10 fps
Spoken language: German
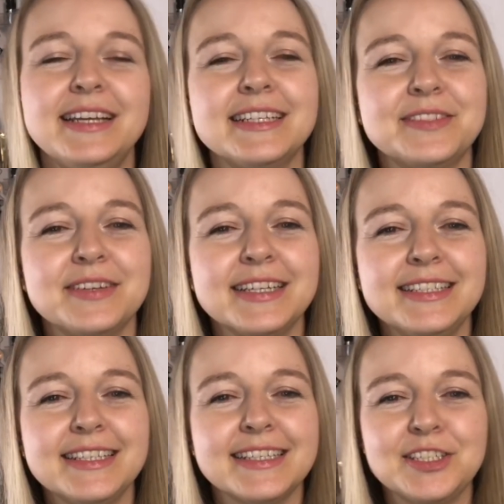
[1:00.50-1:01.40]
Das war
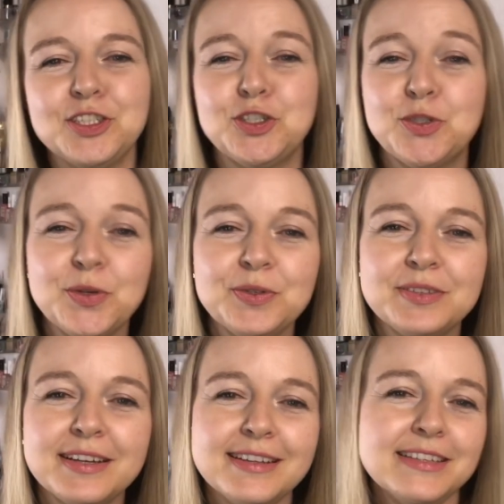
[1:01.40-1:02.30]
richtig, richtig schön und
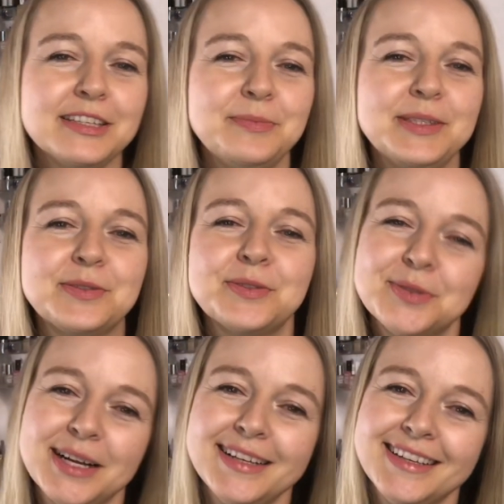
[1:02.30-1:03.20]
da erinnere ich mich noch
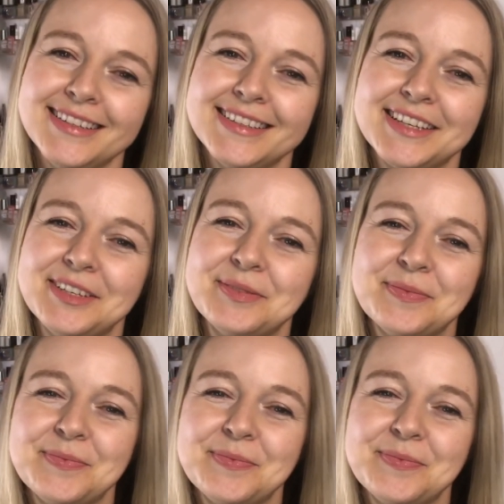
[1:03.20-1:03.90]
total gerne dran.